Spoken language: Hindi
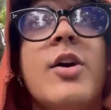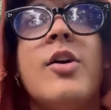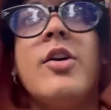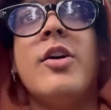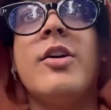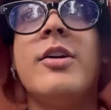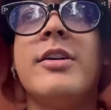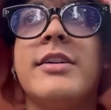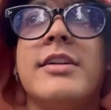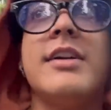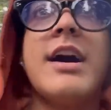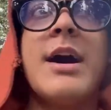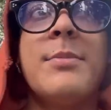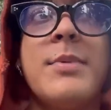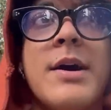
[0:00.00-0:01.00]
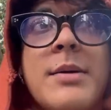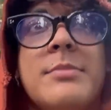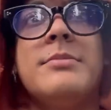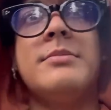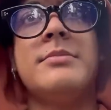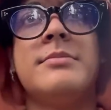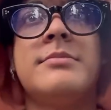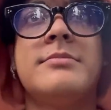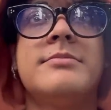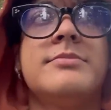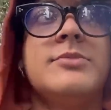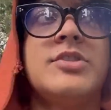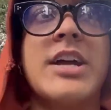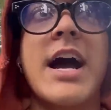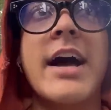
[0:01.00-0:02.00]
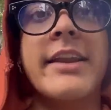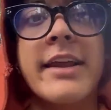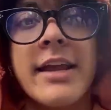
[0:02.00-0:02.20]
और अब हम जा रहे